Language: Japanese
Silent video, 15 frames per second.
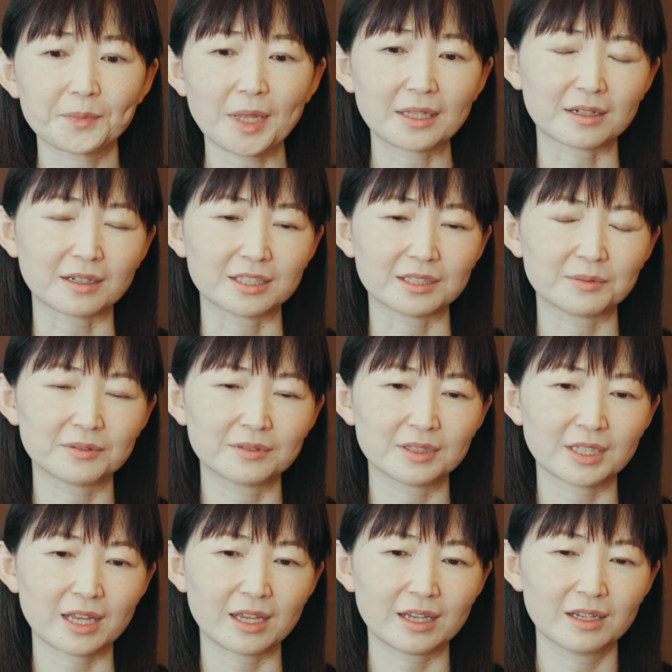何か自分
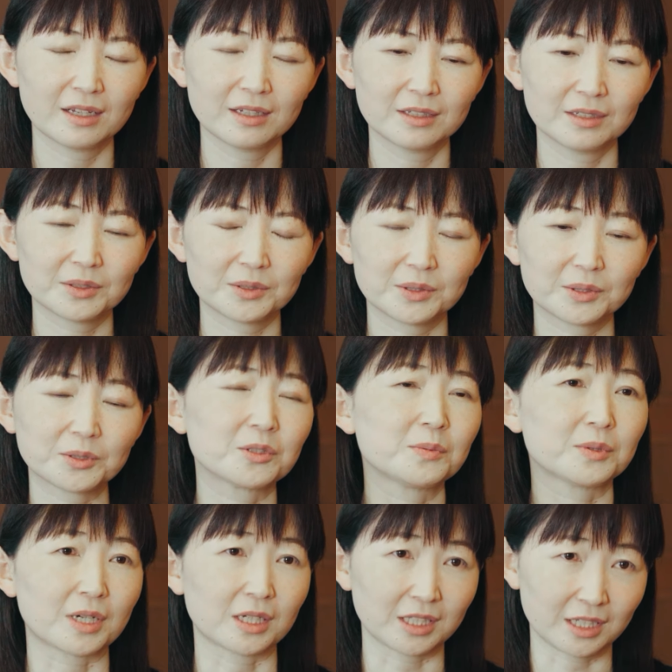で勝
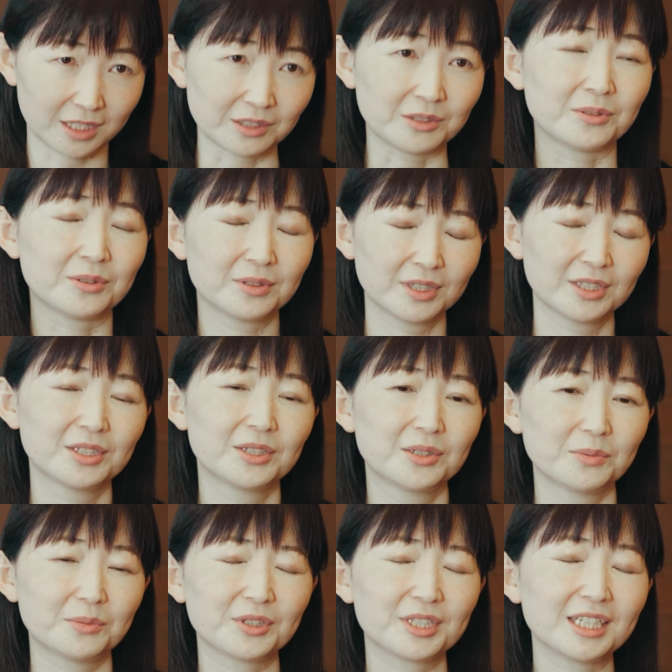負ができる
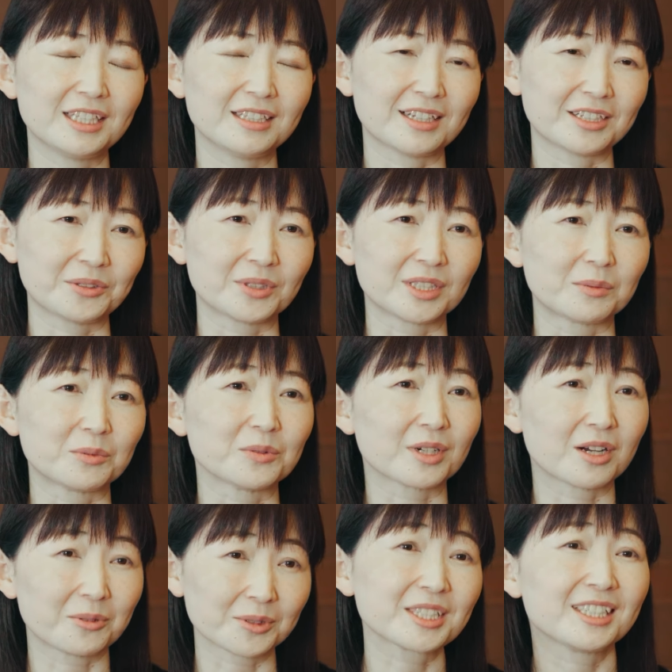武器になるようなもの
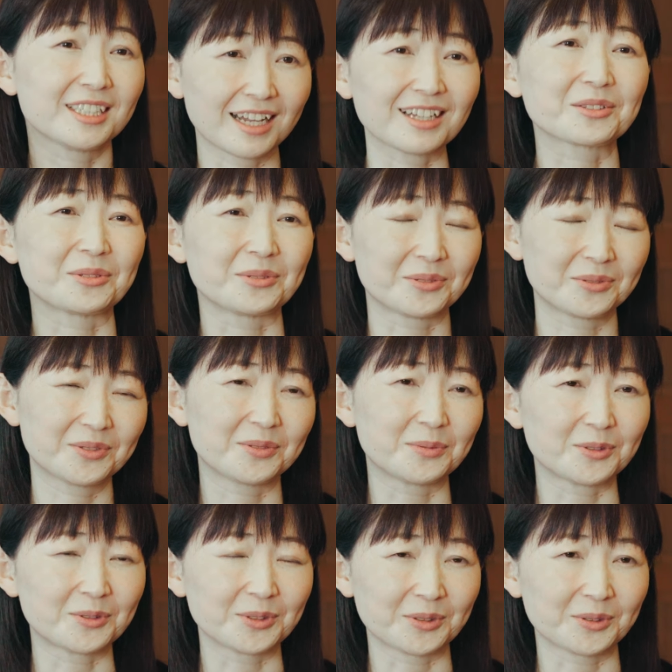が欲しいなと
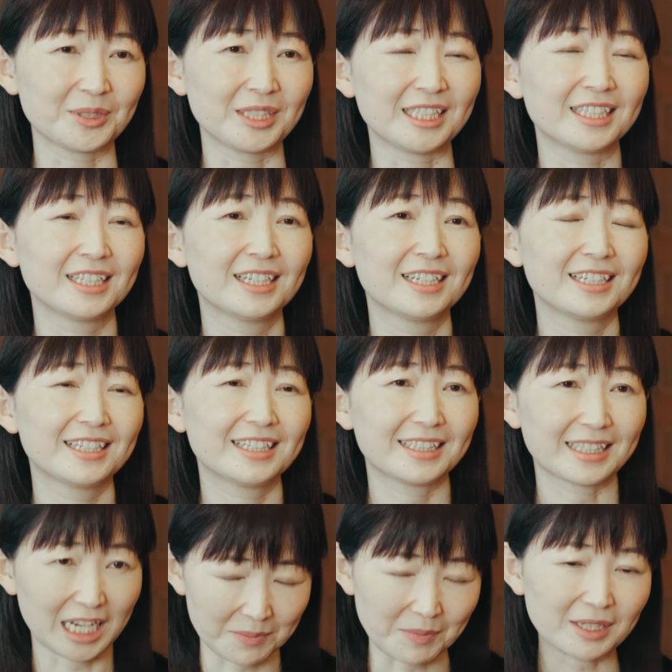思うように
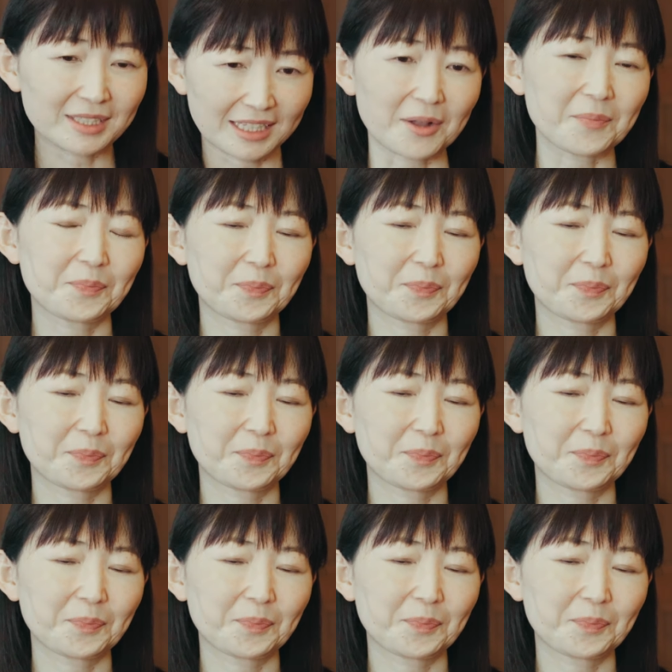なりました。